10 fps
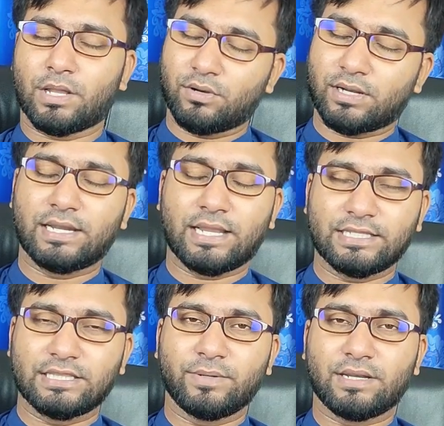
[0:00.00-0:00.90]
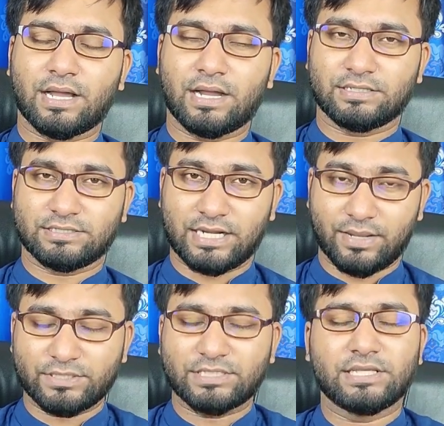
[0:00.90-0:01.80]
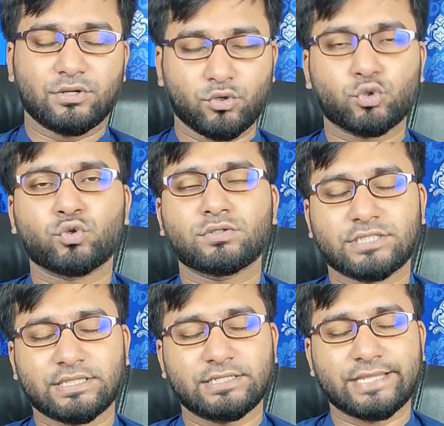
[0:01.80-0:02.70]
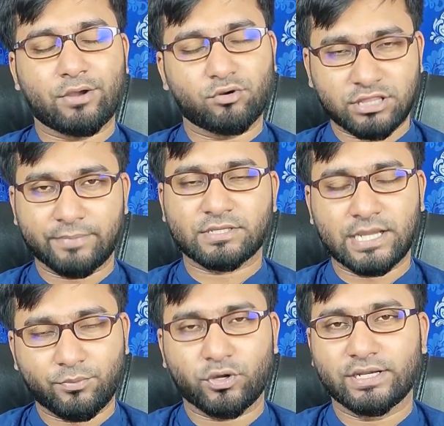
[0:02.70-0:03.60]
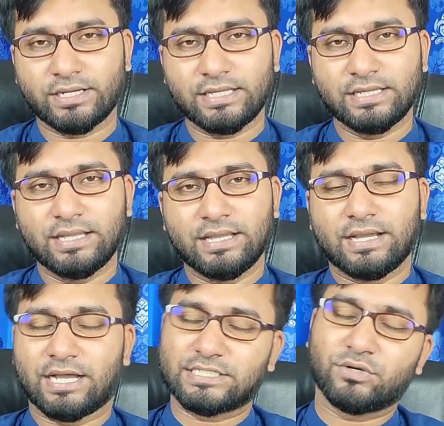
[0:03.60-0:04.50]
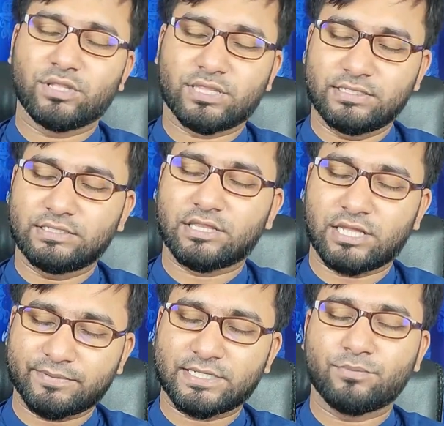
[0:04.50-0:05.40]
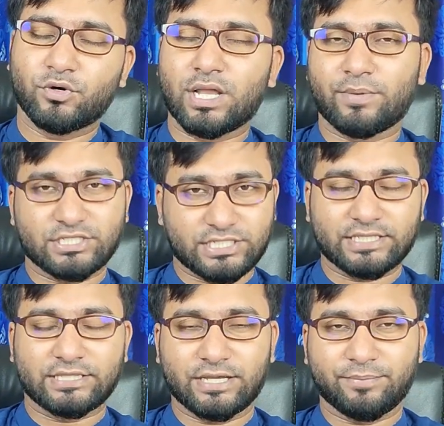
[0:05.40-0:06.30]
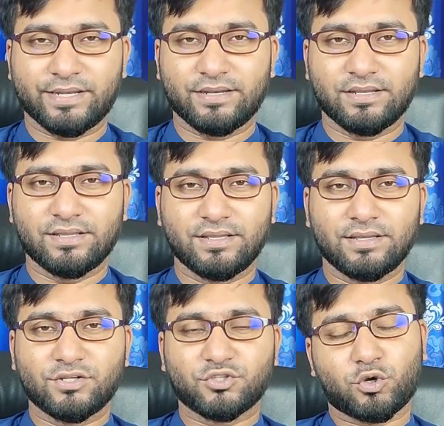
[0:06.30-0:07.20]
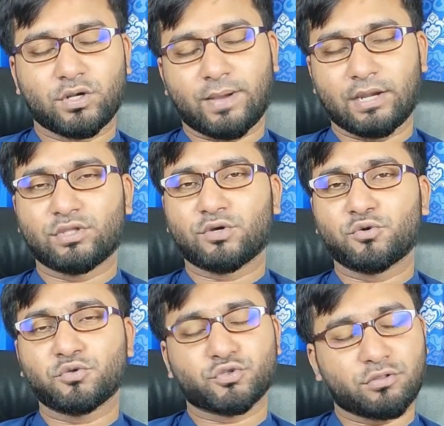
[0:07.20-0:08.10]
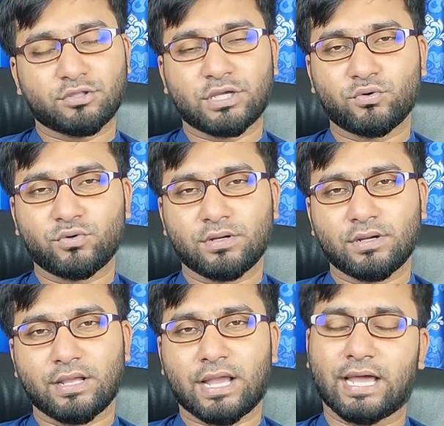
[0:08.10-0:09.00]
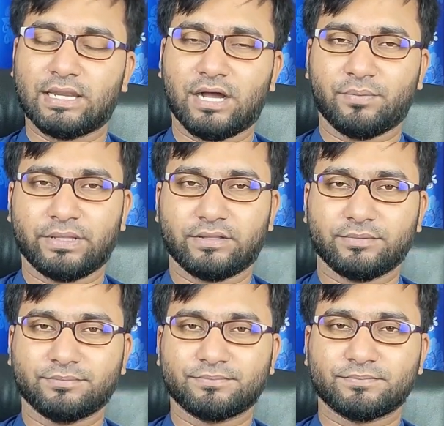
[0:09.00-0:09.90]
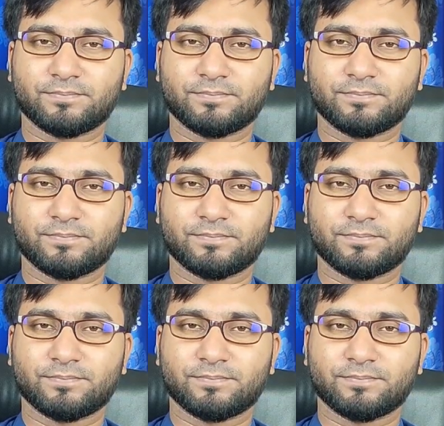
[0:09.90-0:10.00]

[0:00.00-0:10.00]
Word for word: ভালো লাগলে লাইক দিবেন আর যারা আমার চ্যানেলে নতুন চ্যানেলটি এখনও সাবস্ক্রাইব করেননি আশা করি চ্যানেলটি সাবস্ক্রাইব করে আমাদের সাথে থাকবেন সকলে ভালো থাকুন সুস্থ থাকুন আল্লাহ হাফেজ